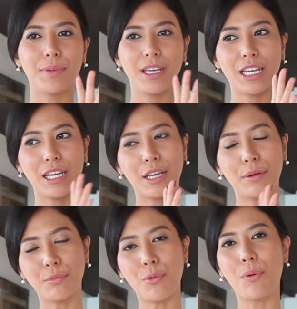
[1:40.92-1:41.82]
พี่
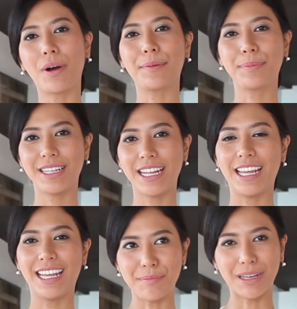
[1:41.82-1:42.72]
บุกกับพี่เด็
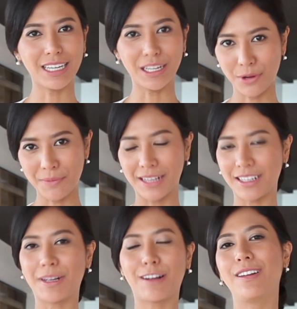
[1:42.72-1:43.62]
กไม่เคยร่วมงานกั
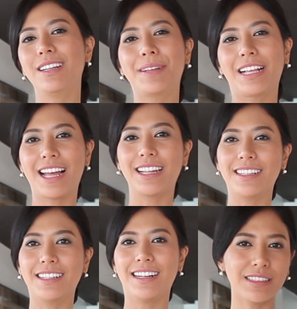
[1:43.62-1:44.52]
นมาก่อนเลยเหมือนกัน
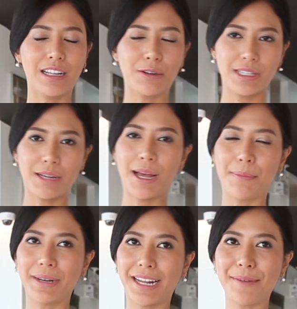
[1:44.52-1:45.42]
เราจะแบบ
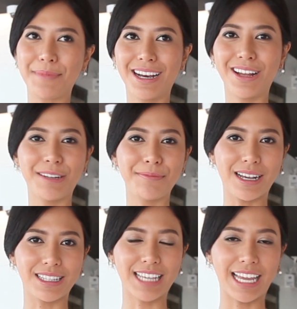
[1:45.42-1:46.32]
มันทำให้เขาลหมั
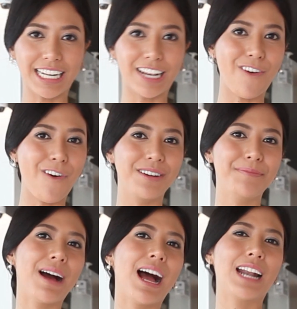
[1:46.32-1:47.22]
กใจในกองหรือ
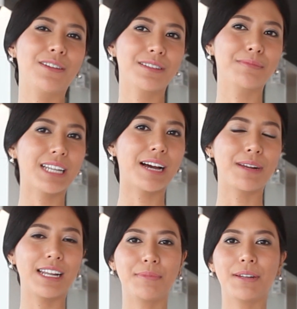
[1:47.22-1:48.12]
เปล่า เราจะมาทำ
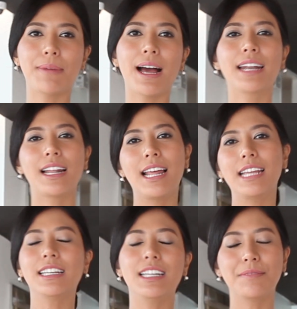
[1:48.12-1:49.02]
อะไรผิดพลาดอะไร
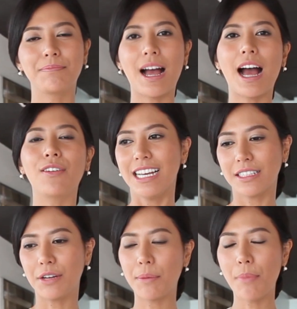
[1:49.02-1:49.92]
อย่างเงี้ยหรือเปล่า
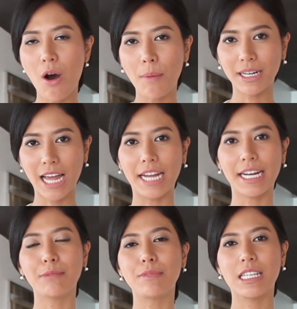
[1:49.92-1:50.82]
แต่ว่าพอมาถ่าย
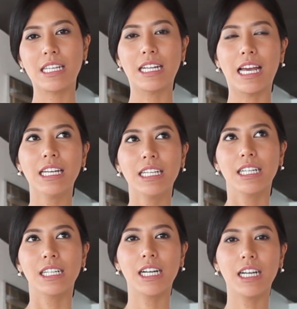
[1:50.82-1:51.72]
ทำจริงเนี่ย
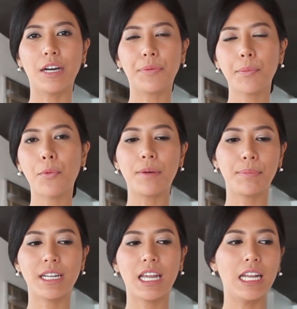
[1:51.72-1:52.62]
คือพี่ บุกกับ
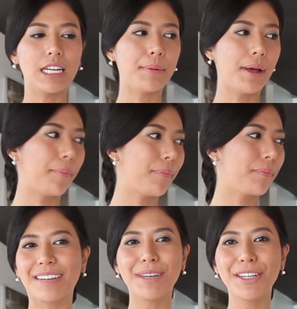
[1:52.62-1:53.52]
พี่เดเนี่ยแบบ
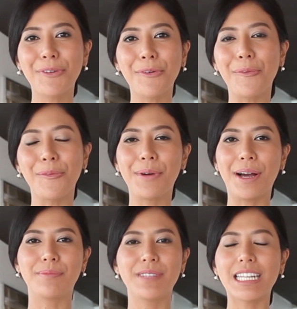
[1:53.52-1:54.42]
ไม่ดุแบ
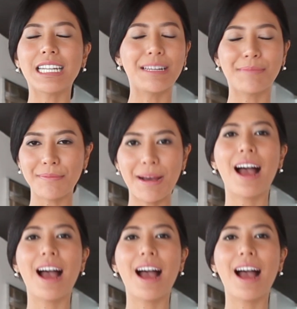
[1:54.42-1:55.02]
บใจดีมา